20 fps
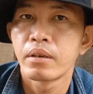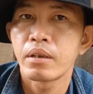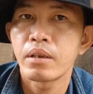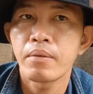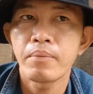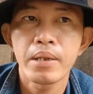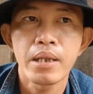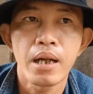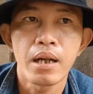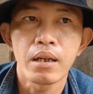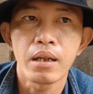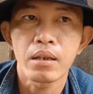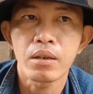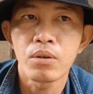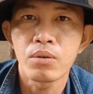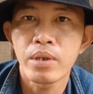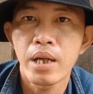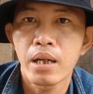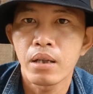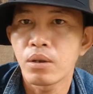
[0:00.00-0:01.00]
chứ bây giờ là
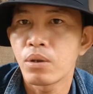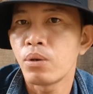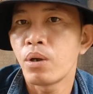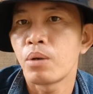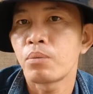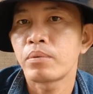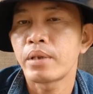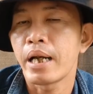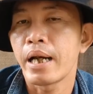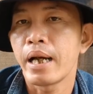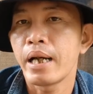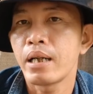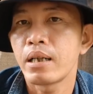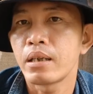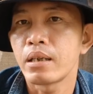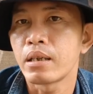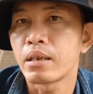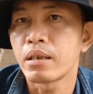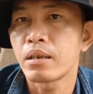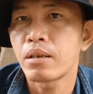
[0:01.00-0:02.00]
cô dân cô không trả
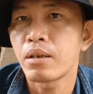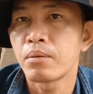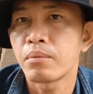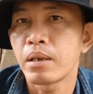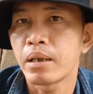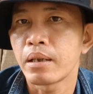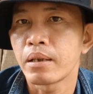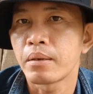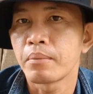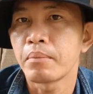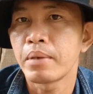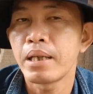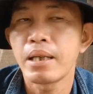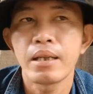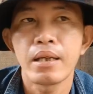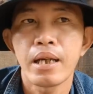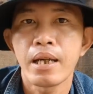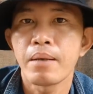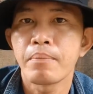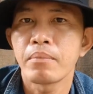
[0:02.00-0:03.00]
thì nói chung là mấy
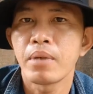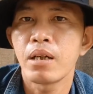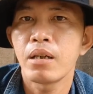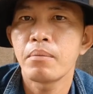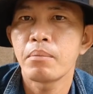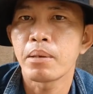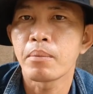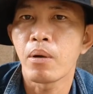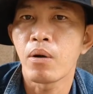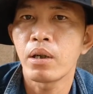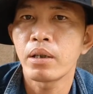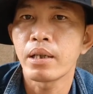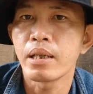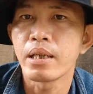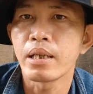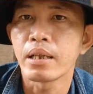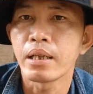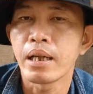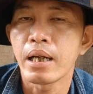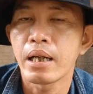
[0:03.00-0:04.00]
anh em đó mà bỏ
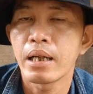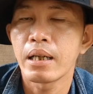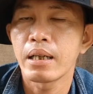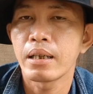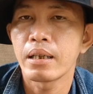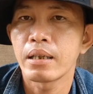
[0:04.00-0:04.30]
tiền ra